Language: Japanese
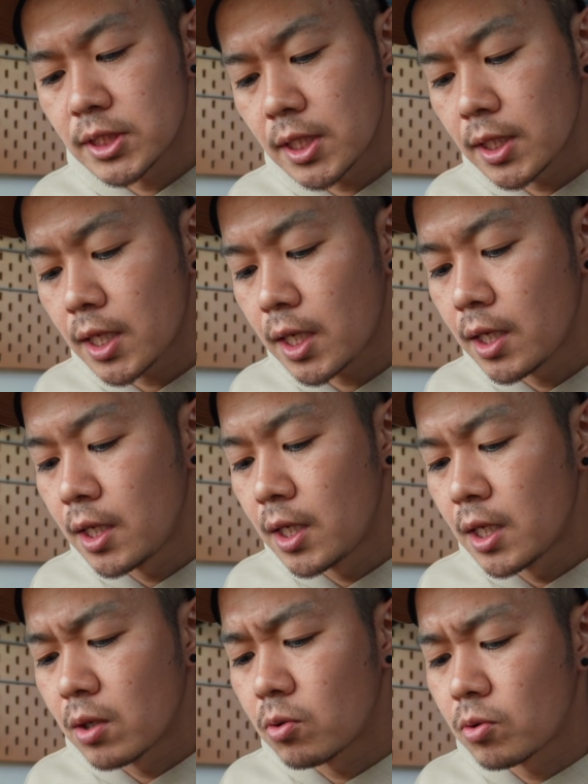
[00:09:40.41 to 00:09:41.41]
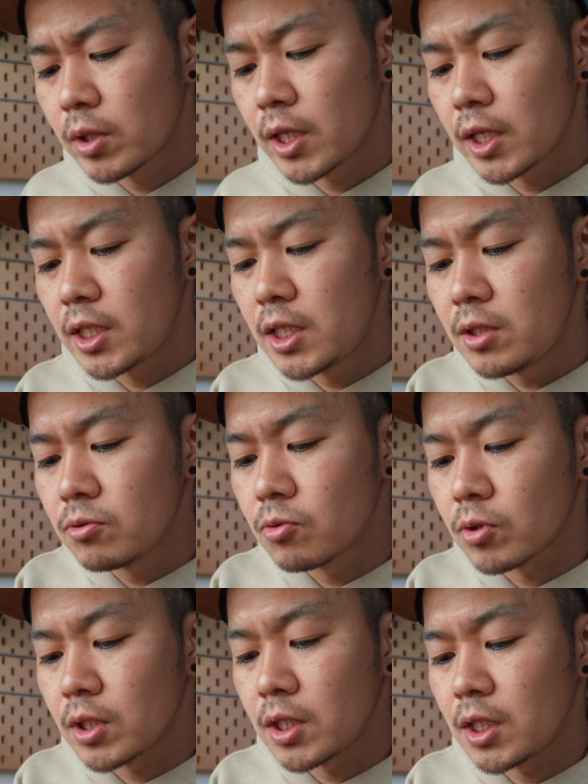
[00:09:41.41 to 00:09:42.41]
ただこのね切る
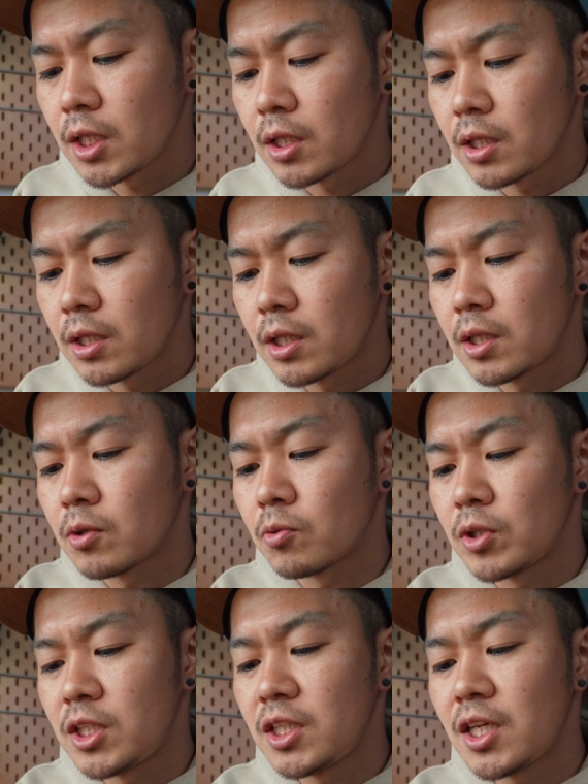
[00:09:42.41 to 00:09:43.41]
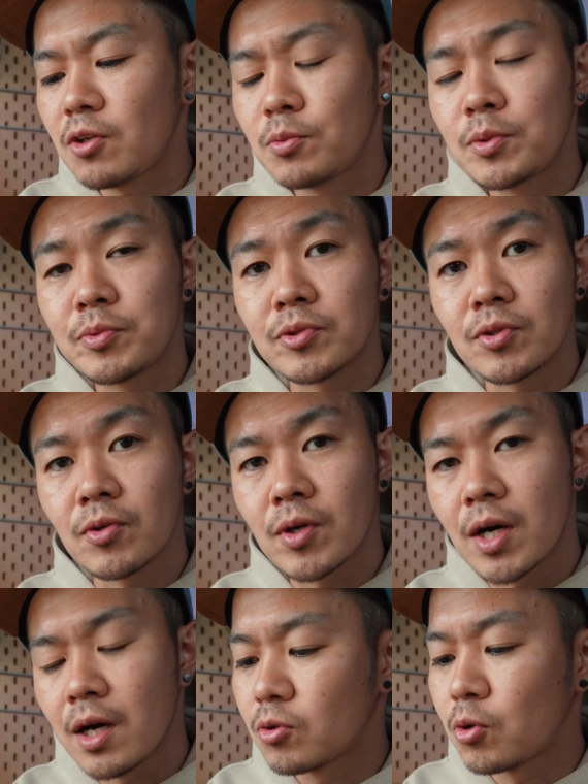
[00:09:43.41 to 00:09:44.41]
時にひげの部分という
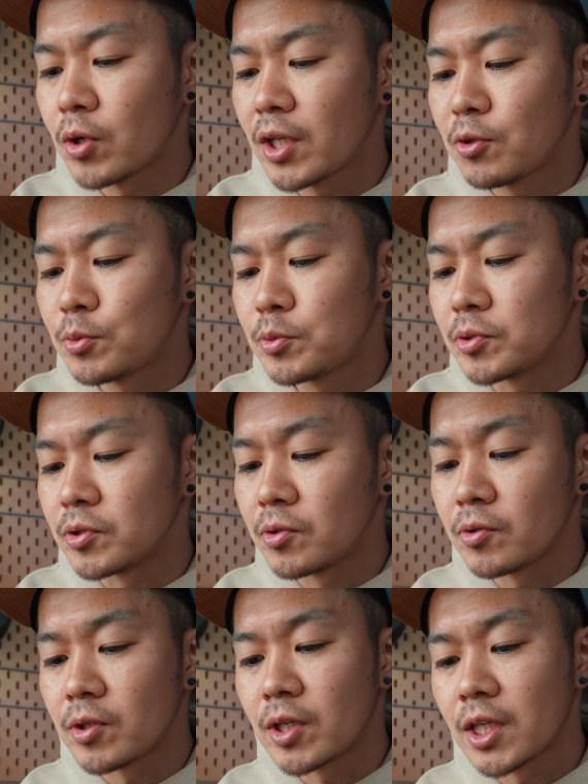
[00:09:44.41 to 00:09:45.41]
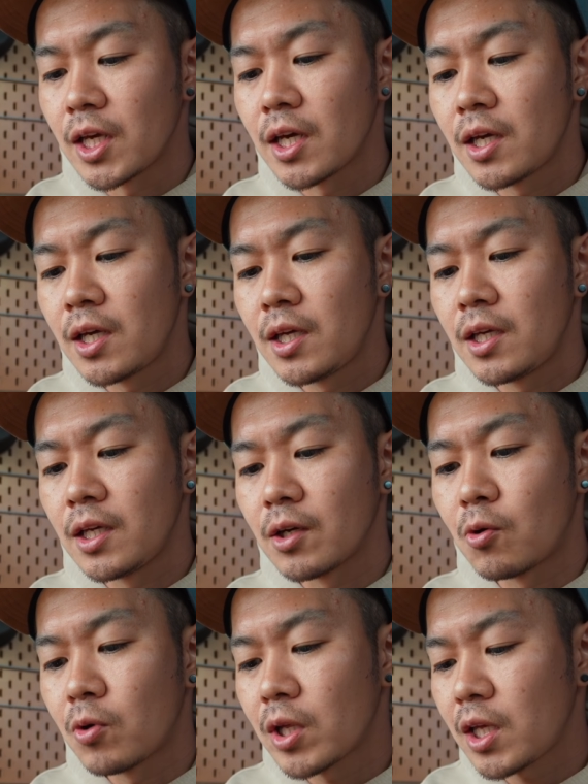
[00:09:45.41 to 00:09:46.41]
かトゲの部分というかね、
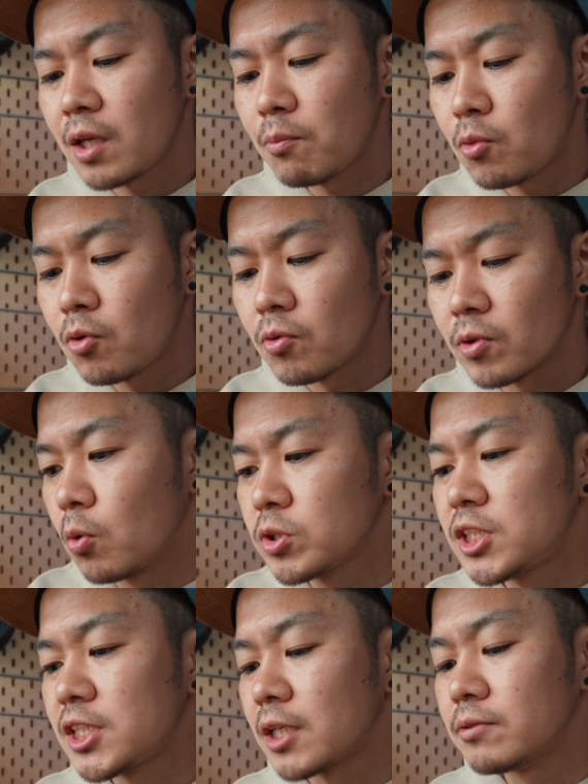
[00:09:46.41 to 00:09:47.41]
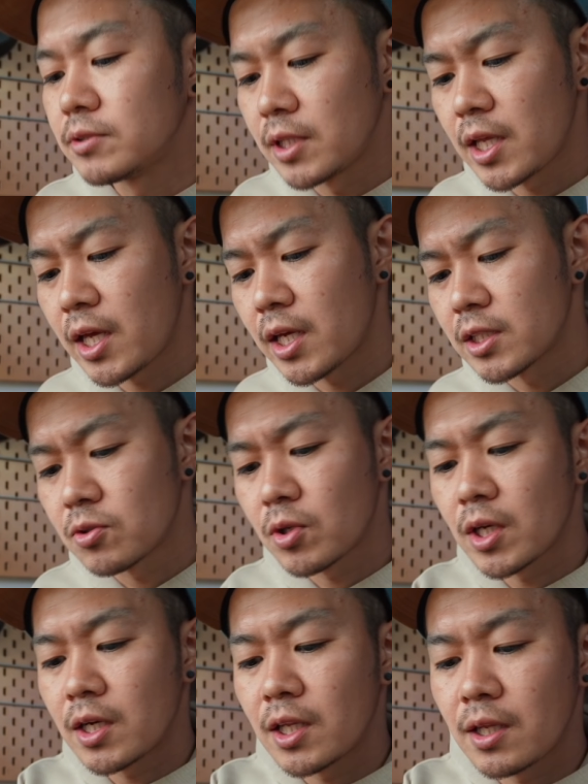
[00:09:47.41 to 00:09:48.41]
これも落ちちゃうんで、そ
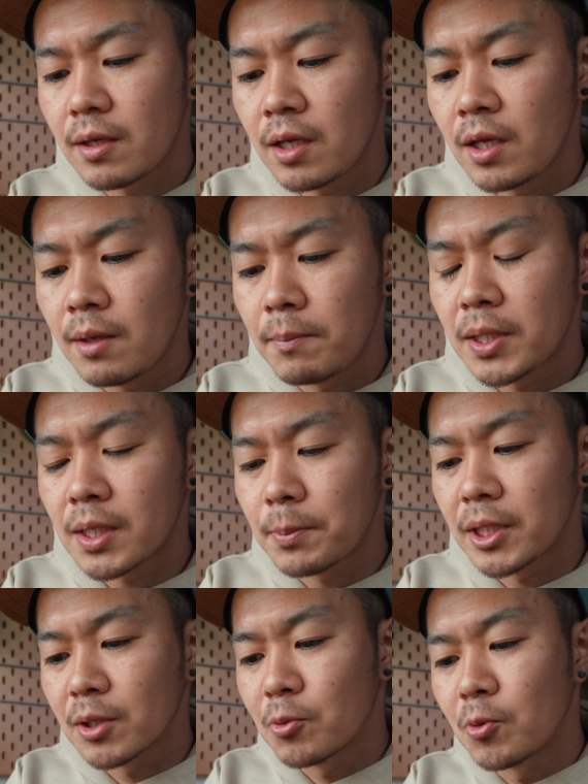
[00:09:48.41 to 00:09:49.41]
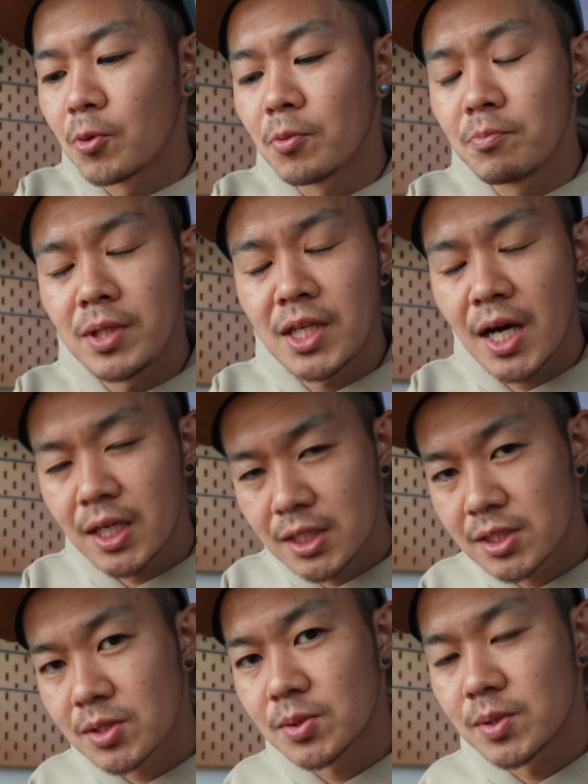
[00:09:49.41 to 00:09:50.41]
れがねペタペタこう身に張り
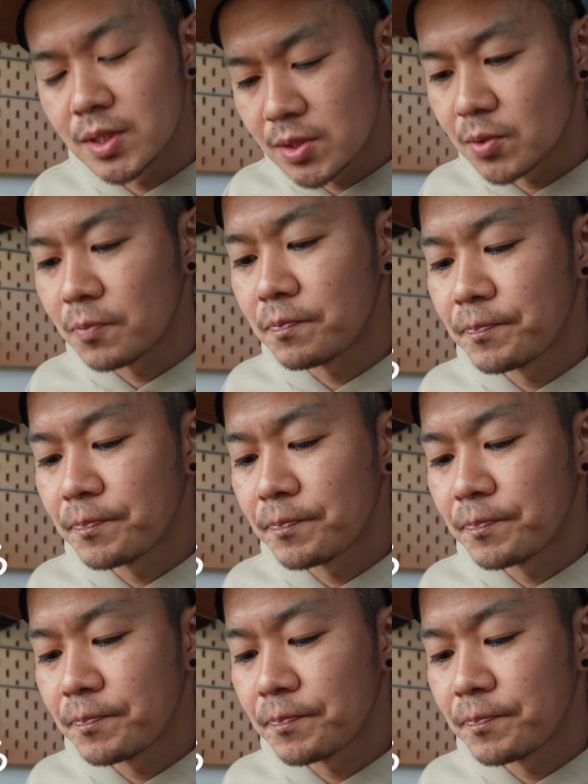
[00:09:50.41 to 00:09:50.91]
付くんですよ。